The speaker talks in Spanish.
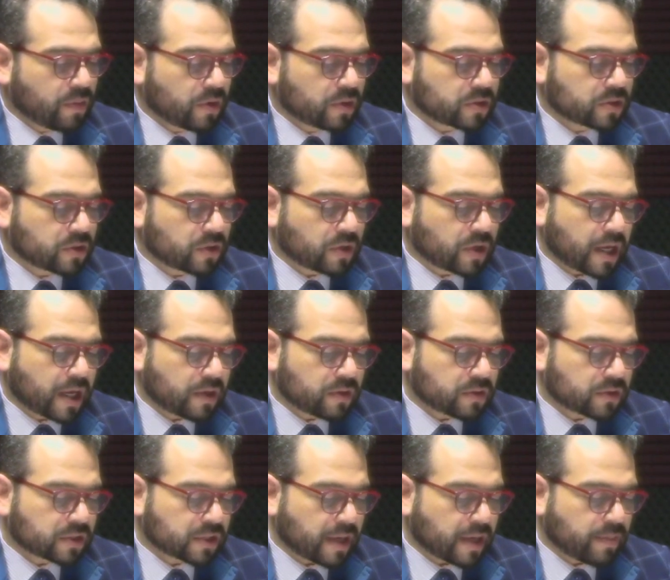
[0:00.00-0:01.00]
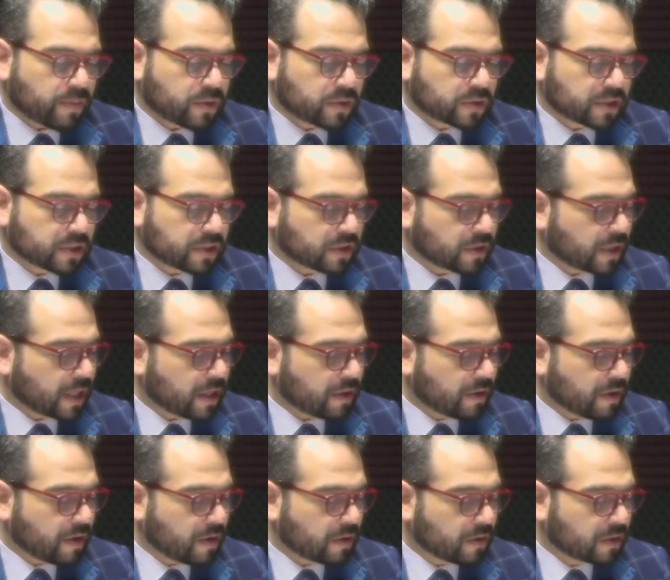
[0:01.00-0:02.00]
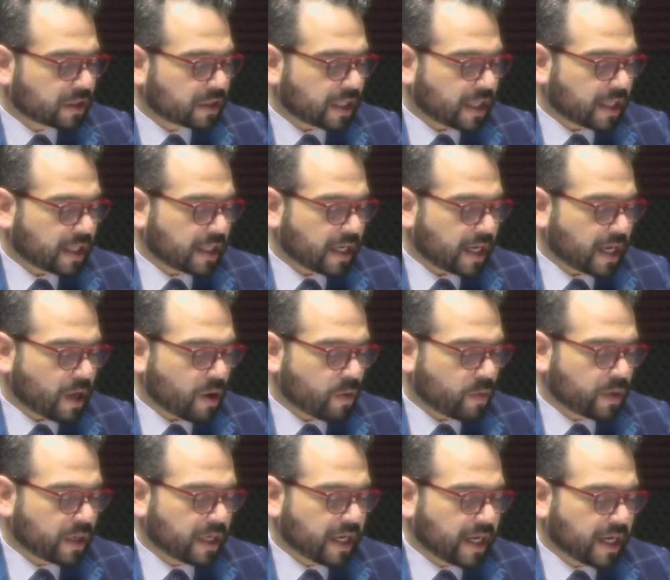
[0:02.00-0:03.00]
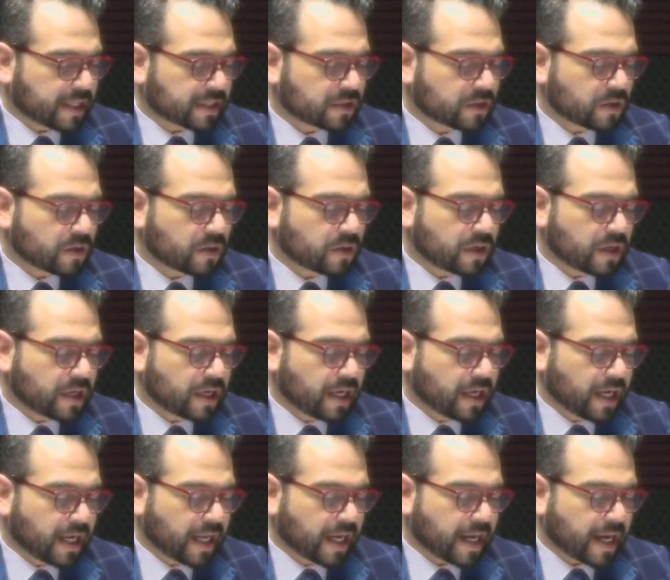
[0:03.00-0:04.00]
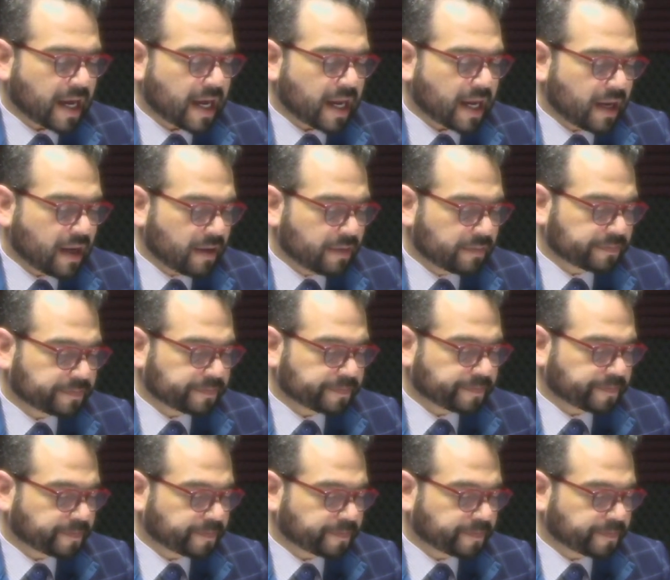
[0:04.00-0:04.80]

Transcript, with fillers: Bolsonaro se ha posicionado en contra de la obligación legal.